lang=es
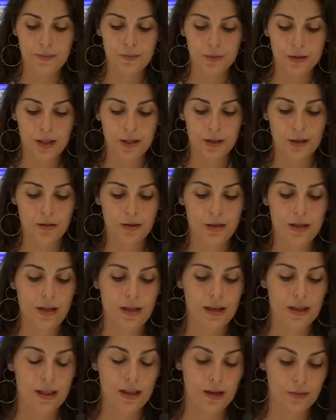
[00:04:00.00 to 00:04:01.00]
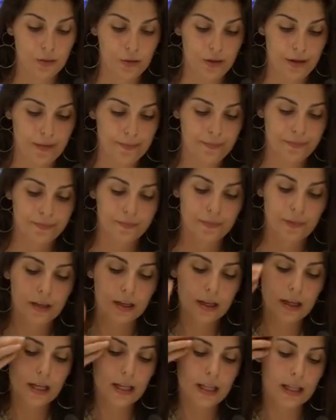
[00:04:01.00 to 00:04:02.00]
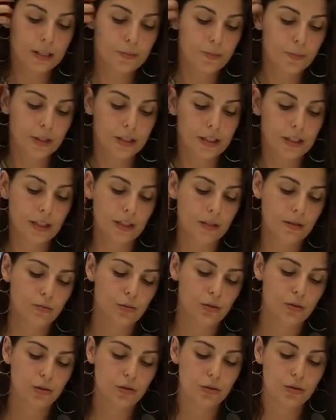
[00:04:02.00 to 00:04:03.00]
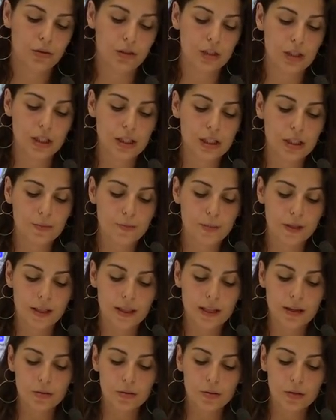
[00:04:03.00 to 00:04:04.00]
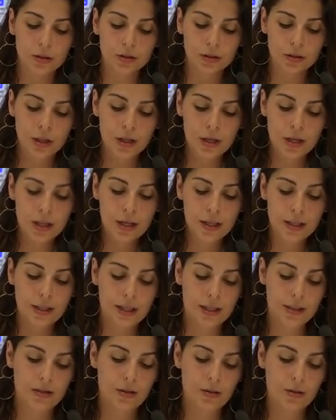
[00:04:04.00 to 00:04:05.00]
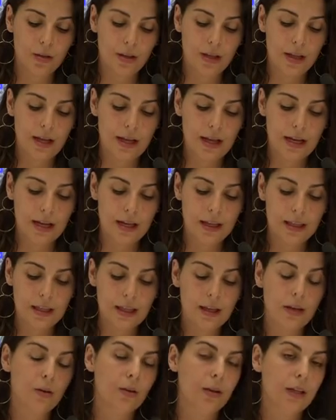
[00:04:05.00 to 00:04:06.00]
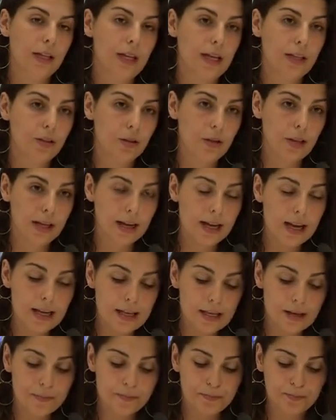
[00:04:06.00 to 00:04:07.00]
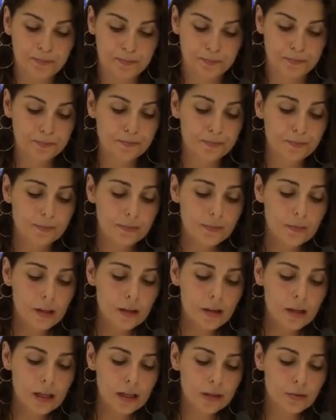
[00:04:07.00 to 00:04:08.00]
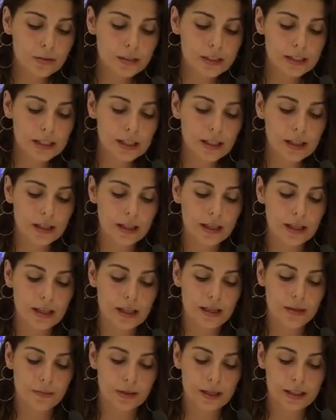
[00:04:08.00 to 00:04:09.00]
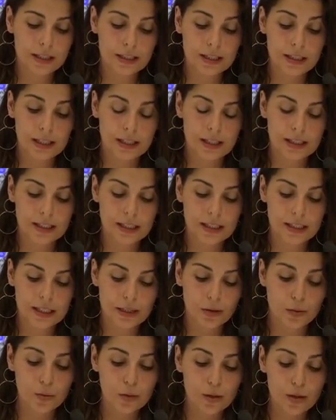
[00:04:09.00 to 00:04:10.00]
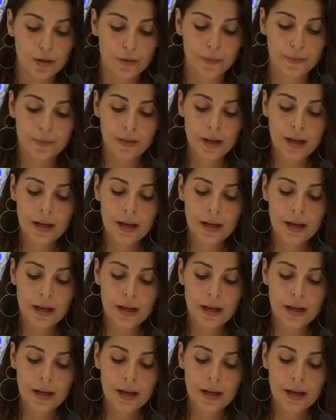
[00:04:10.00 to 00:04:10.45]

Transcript: Diputación de Zamora. Y después tenemos otros tres espectáculos dentro del ciclo de teatro de calle, el lunes 15 y el martes 16 de julio